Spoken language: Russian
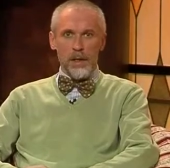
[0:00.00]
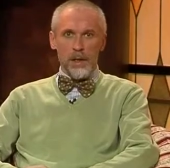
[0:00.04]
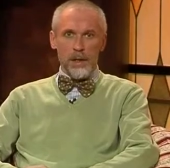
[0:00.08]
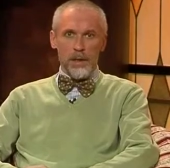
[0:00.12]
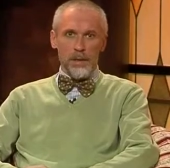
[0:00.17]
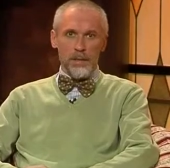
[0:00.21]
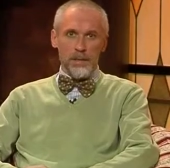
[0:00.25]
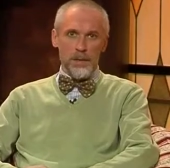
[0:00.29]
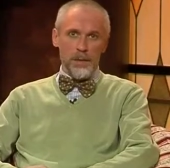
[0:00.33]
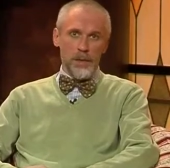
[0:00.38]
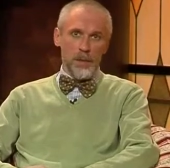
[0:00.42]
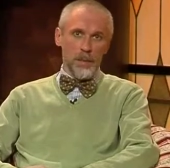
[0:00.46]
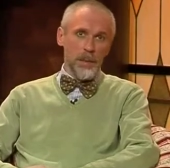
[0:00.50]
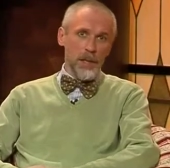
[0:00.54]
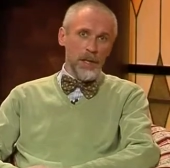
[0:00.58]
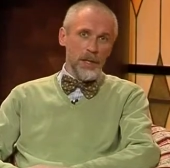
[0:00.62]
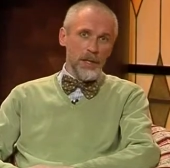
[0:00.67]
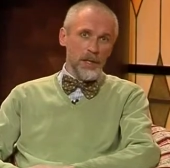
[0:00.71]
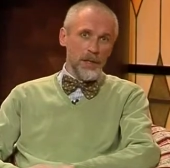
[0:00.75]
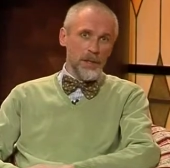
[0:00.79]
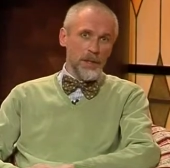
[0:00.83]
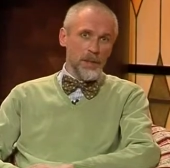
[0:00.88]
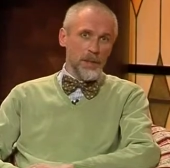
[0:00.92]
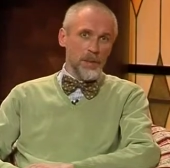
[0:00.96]
В
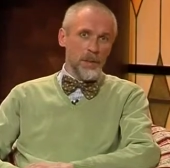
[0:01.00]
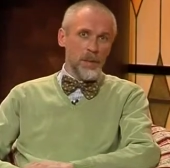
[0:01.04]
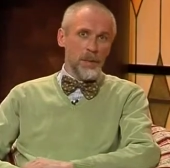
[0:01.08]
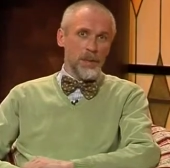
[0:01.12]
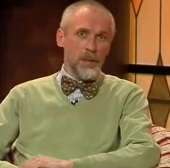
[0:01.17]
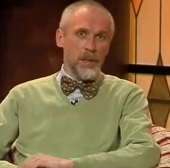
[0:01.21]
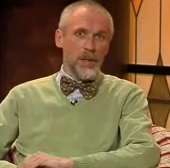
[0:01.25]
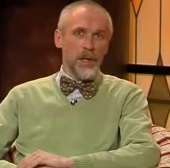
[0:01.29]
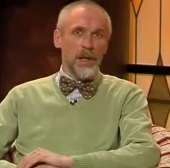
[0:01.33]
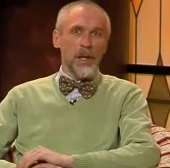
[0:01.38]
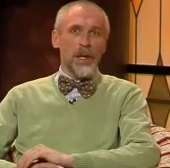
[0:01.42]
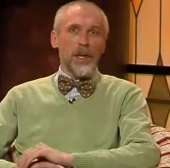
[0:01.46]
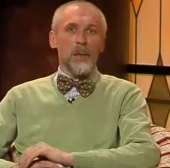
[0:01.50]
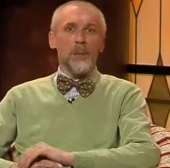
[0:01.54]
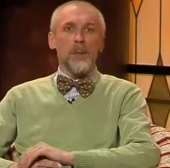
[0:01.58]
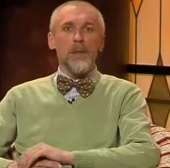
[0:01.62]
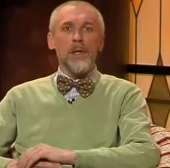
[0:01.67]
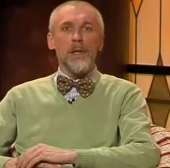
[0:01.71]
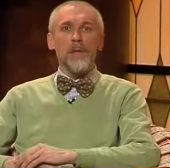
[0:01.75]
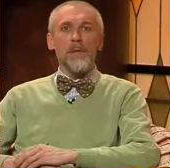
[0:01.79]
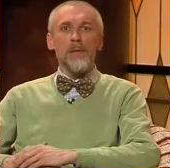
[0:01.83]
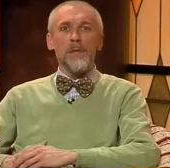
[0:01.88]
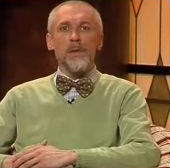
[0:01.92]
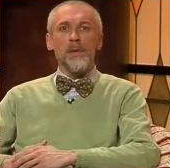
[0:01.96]
Германии, например,
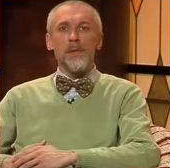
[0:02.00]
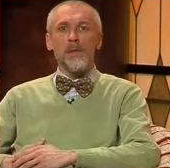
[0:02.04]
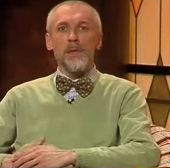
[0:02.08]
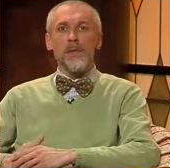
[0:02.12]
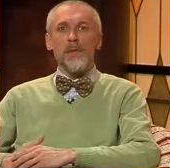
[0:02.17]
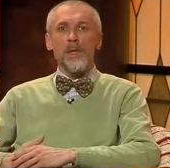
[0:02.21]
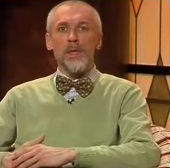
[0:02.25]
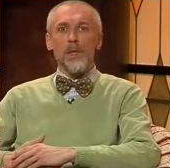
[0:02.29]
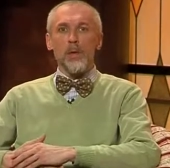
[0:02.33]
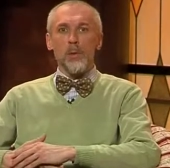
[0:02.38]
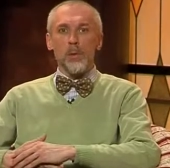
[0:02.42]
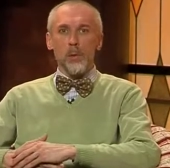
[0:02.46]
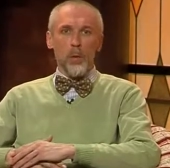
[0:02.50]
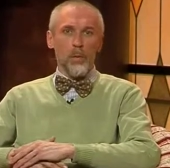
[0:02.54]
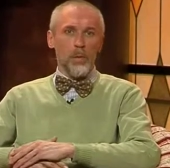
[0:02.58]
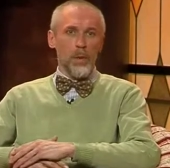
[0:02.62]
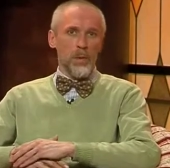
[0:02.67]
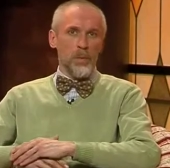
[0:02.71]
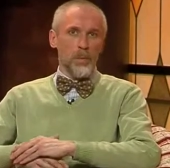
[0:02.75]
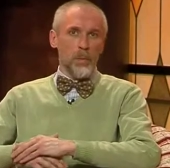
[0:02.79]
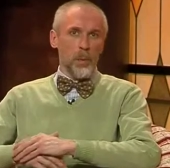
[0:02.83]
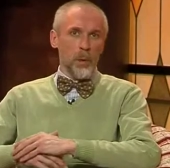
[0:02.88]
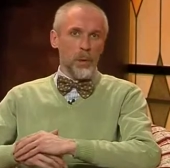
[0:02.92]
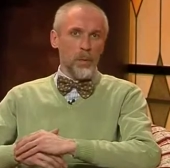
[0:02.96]
были введены
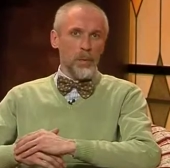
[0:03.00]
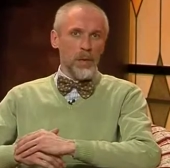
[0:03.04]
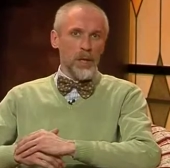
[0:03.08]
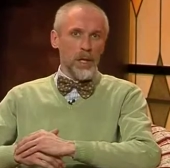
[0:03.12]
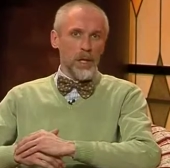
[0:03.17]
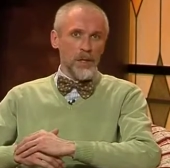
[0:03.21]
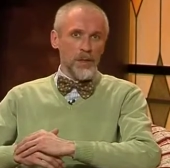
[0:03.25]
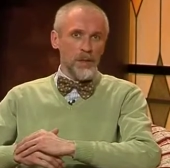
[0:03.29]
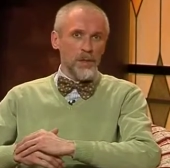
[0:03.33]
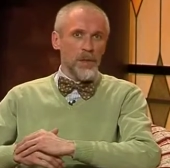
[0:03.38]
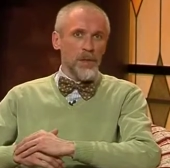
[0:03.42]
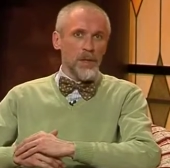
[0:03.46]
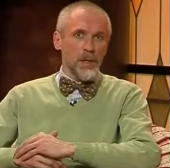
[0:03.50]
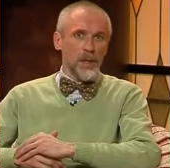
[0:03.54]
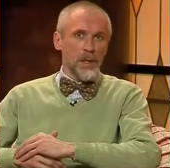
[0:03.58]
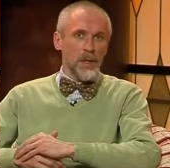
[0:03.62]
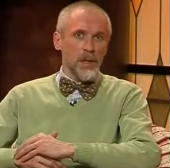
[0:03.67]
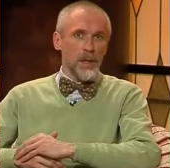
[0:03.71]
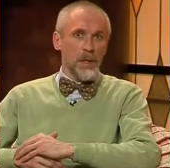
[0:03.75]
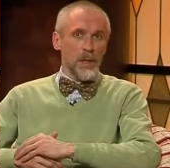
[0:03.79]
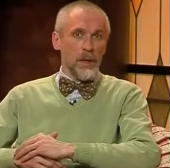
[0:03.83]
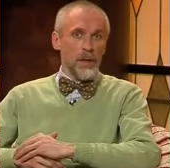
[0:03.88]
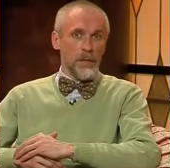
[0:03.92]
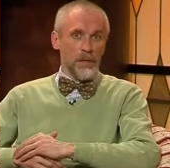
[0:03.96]
новые формы разведки –
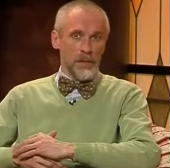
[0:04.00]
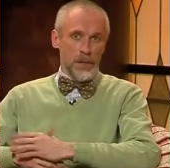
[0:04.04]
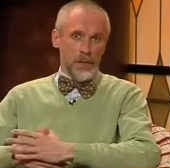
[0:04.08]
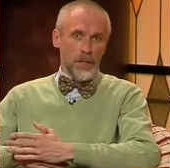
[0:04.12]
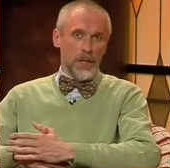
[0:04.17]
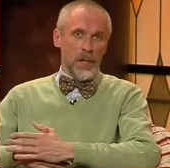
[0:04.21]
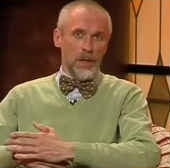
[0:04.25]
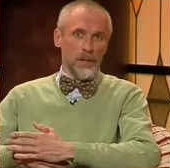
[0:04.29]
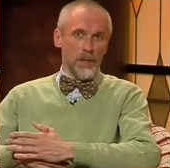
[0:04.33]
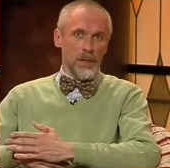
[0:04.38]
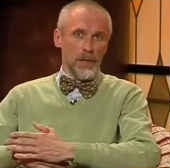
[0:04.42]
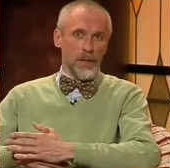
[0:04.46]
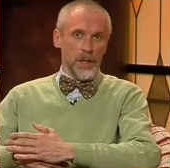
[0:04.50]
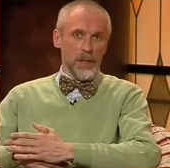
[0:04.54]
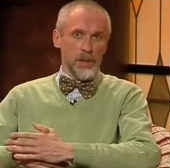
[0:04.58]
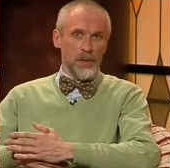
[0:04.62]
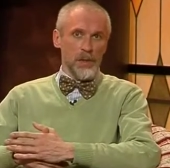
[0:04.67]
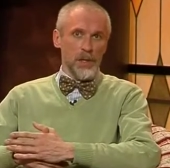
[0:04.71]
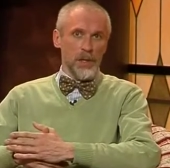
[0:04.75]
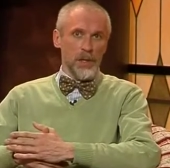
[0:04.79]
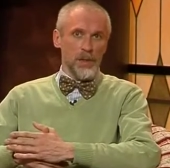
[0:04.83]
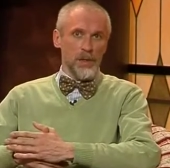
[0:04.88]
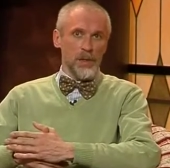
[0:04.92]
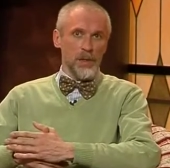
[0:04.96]
верховые
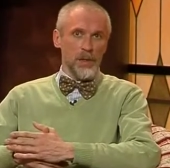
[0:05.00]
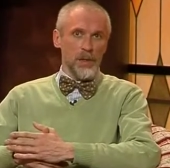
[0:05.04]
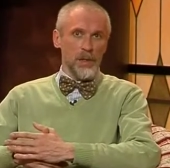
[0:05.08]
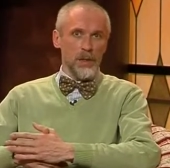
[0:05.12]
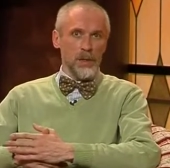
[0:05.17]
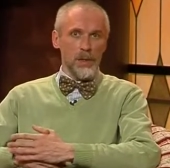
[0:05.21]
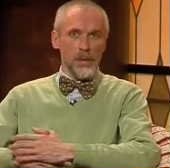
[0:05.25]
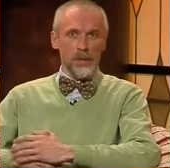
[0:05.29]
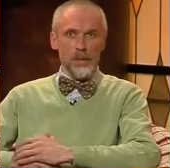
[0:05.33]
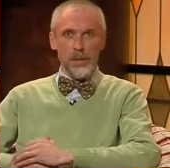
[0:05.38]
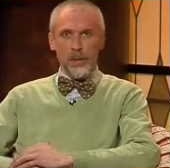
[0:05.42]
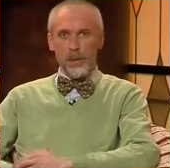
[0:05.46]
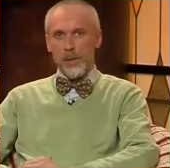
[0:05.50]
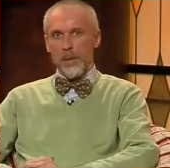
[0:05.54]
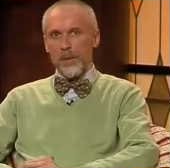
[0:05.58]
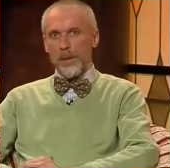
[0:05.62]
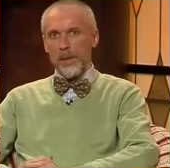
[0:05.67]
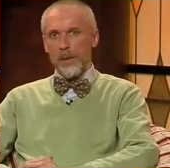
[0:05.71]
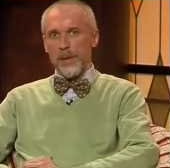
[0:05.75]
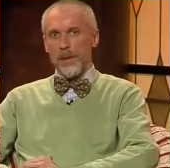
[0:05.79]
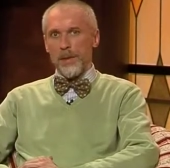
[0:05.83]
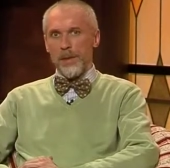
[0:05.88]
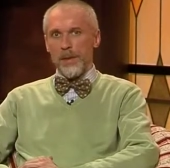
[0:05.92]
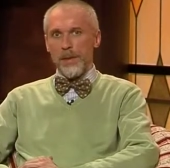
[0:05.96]
разъезды на
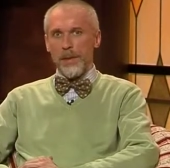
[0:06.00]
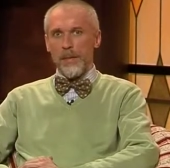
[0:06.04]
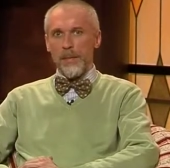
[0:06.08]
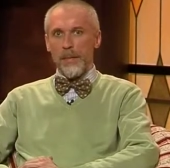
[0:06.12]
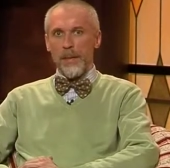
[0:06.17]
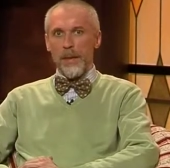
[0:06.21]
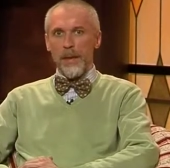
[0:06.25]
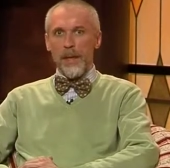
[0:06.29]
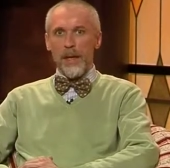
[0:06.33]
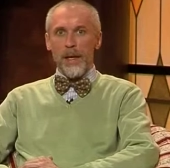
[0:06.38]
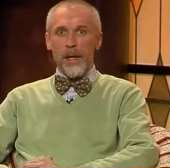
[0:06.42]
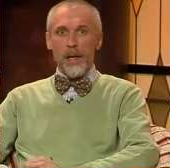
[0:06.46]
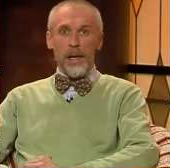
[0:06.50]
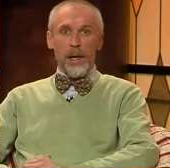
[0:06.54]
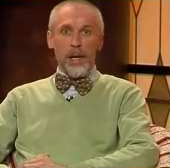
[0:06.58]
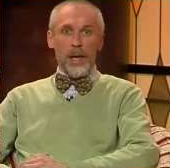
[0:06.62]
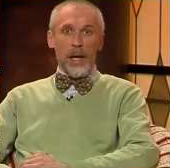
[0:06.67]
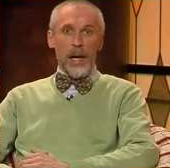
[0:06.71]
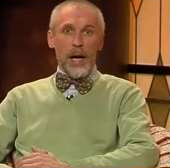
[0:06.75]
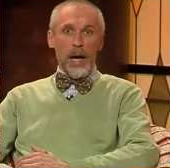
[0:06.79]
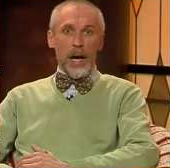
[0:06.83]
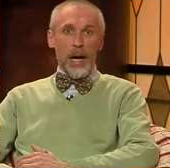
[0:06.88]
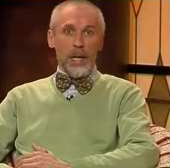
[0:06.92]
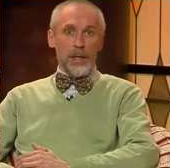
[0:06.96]
велосипедах.
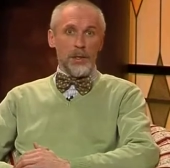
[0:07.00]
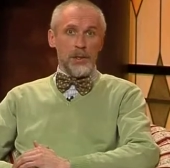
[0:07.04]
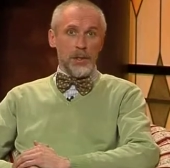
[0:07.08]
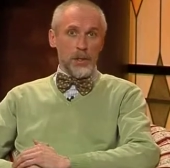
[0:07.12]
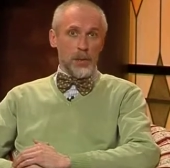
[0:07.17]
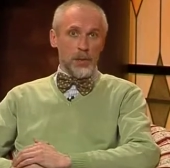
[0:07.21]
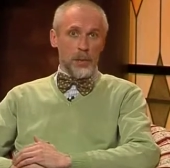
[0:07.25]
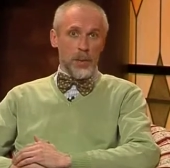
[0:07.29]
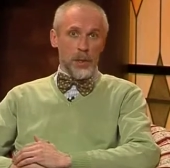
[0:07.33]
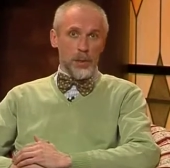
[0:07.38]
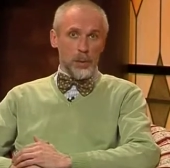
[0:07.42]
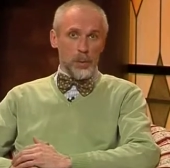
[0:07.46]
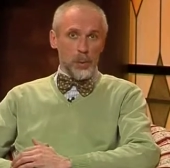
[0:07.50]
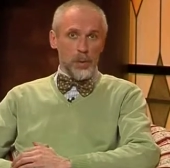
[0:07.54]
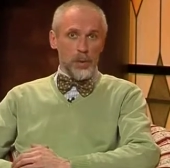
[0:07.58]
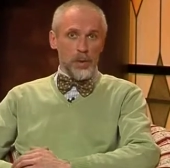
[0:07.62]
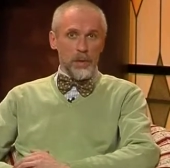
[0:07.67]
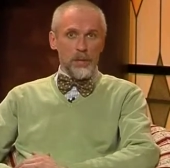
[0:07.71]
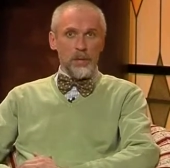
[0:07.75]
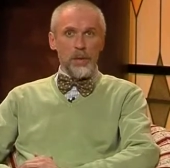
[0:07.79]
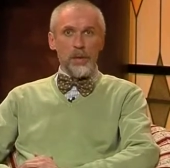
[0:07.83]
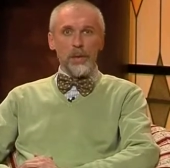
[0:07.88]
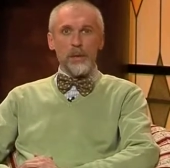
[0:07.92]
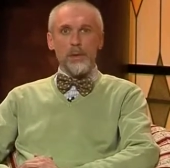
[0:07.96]
Один
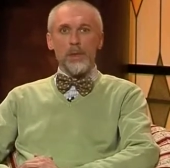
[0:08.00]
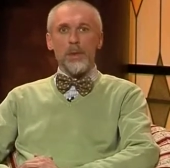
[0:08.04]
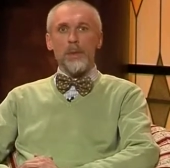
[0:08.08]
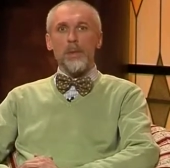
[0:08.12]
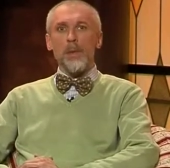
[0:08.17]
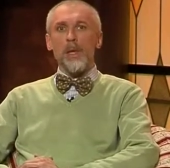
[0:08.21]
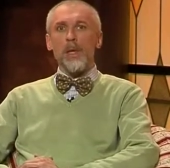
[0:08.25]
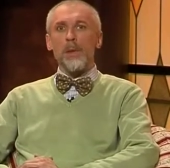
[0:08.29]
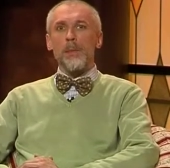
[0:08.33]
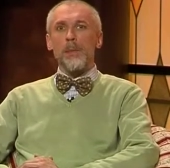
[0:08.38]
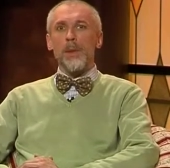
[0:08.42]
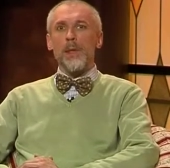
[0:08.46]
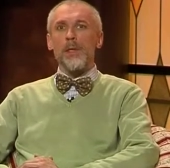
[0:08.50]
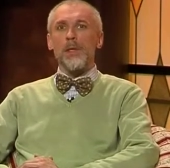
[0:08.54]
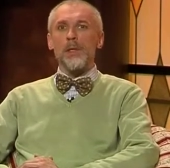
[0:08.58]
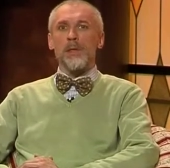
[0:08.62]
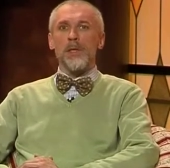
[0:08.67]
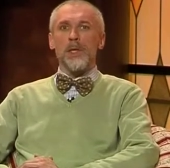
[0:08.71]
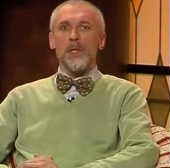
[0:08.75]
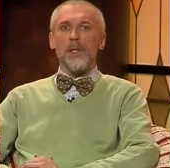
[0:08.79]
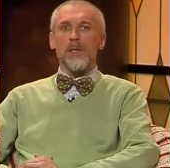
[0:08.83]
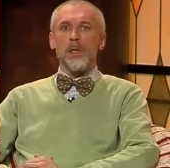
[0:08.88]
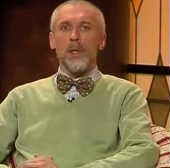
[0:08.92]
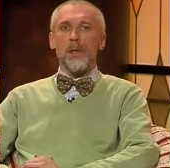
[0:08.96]
патрульный велосипед
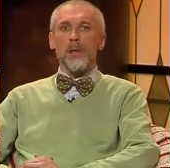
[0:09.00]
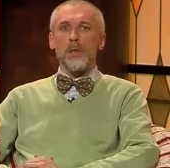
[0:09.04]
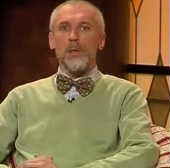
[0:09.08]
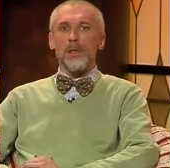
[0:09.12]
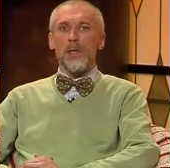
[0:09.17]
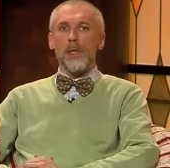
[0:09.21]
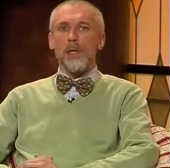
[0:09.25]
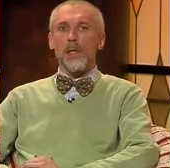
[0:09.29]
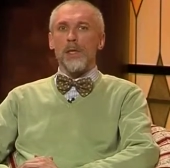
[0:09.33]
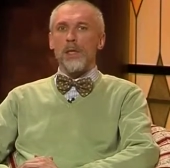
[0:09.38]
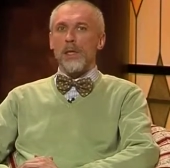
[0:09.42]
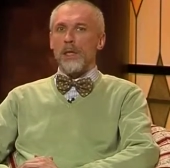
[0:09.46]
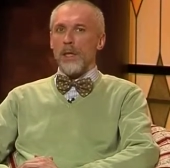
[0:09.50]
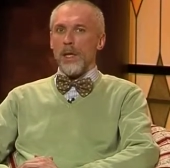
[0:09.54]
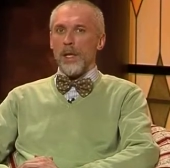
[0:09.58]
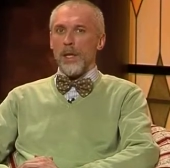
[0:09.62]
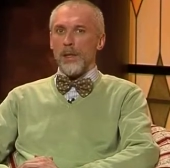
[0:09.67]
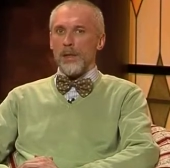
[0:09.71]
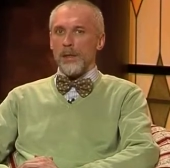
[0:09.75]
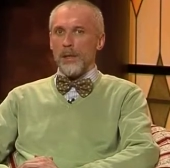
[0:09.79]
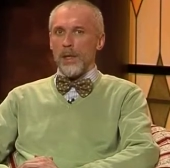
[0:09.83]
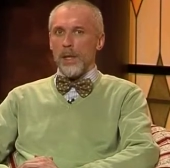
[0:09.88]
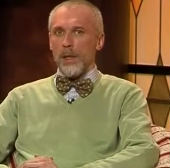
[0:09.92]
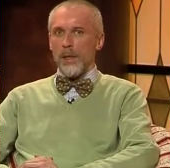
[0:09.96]
предназначался на
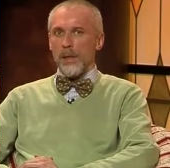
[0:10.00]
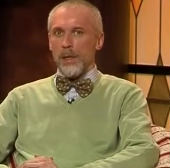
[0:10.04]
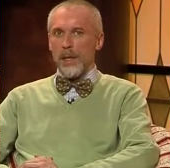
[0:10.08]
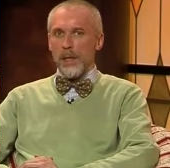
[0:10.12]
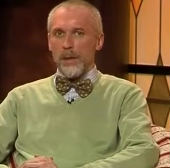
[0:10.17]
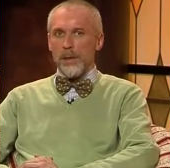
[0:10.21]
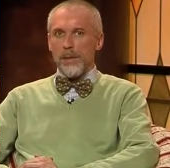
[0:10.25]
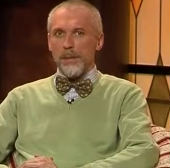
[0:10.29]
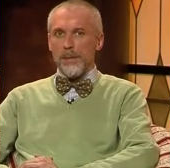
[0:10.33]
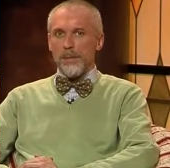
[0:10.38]
троих солдат.